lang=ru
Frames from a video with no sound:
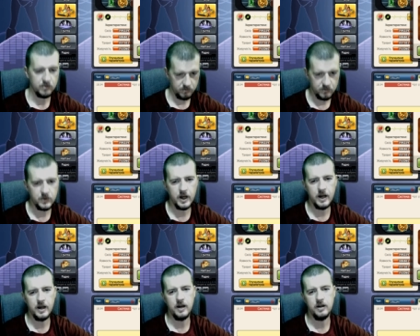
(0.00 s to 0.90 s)

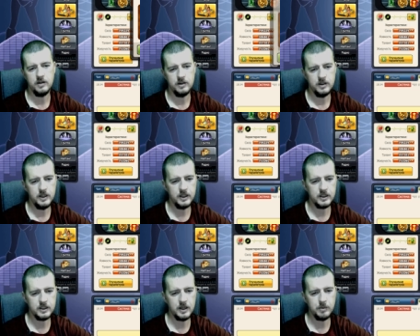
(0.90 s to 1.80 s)
Да, это
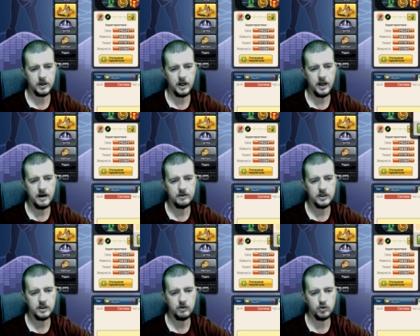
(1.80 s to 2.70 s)
самый
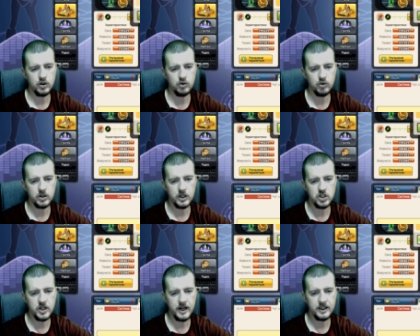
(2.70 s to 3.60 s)
халявный, его никто не
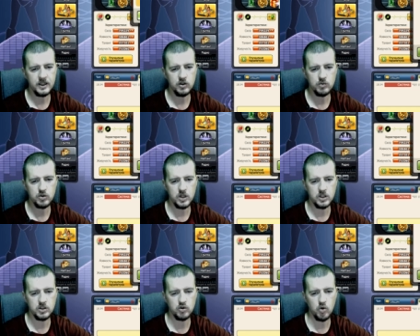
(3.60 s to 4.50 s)
качает, на нем
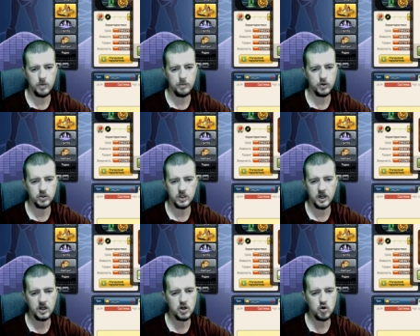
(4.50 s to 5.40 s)
шанс дропа просто
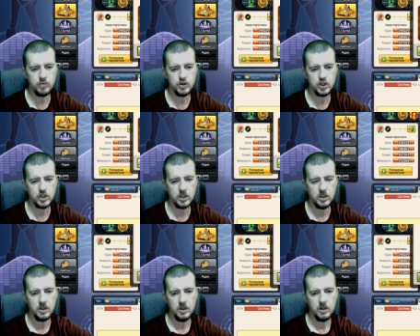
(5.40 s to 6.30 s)
огромнейший.
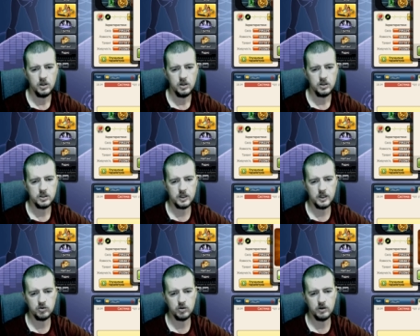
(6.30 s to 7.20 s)

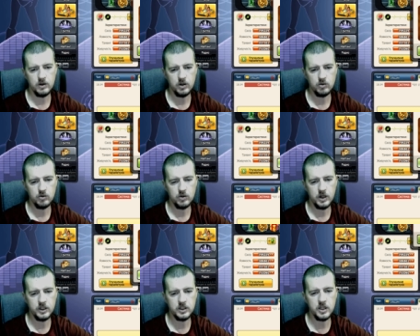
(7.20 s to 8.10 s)
Сразу говорю,
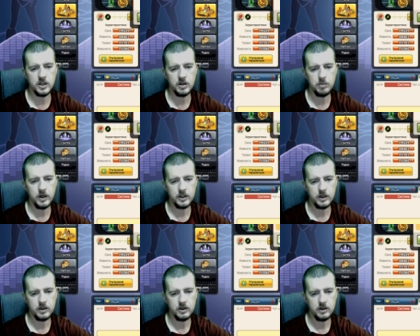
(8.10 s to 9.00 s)
хэт-трик, ребята.
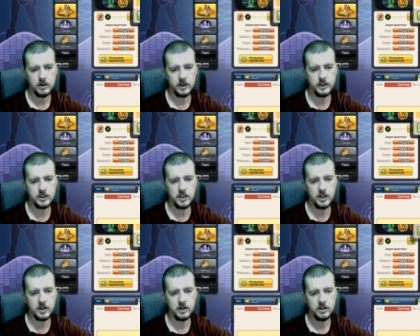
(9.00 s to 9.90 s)
Хэт-трик.